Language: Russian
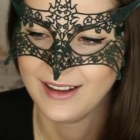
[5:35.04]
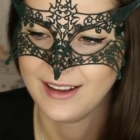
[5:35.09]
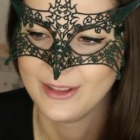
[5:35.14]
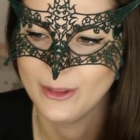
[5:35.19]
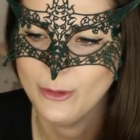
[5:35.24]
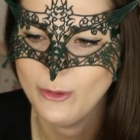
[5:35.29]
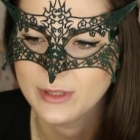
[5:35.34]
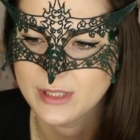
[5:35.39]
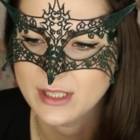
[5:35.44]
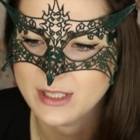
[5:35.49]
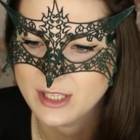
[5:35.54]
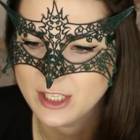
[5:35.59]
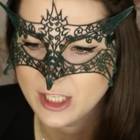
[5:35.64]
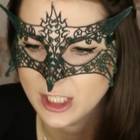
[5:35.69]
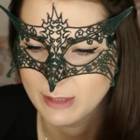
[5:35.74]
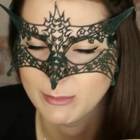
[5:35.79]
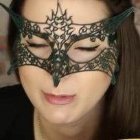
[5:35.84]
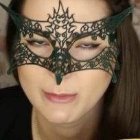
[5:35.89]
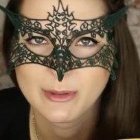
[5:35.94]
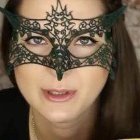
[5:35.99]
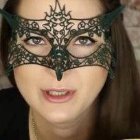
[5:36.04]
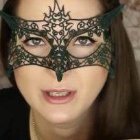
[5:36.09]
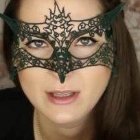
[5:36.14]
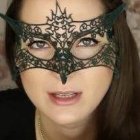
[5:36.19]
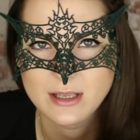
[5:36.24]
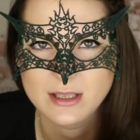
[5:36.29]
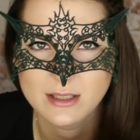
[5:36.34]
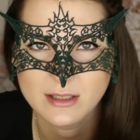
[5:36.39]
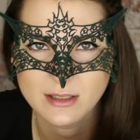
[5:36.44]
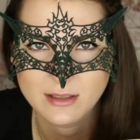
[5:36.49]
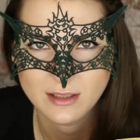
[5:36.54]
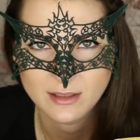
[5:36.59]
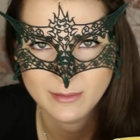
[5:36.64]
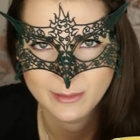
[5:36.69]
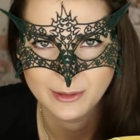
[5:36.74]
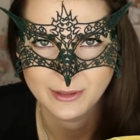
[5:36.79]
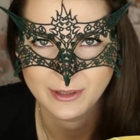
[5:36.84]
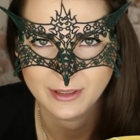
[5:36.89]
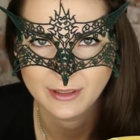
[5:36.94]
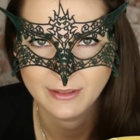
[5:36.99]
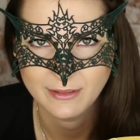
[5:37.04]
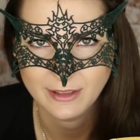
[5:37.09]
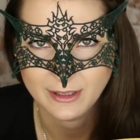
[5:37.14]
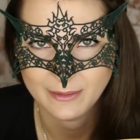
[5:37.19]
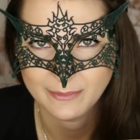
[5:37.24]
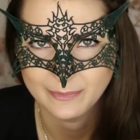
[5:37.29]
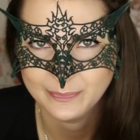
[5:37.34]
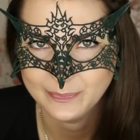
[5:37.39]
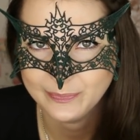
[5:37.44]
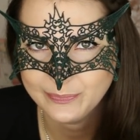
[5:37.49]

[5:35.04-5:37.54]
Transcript: Ну, она сначала попыталась как бы так дверь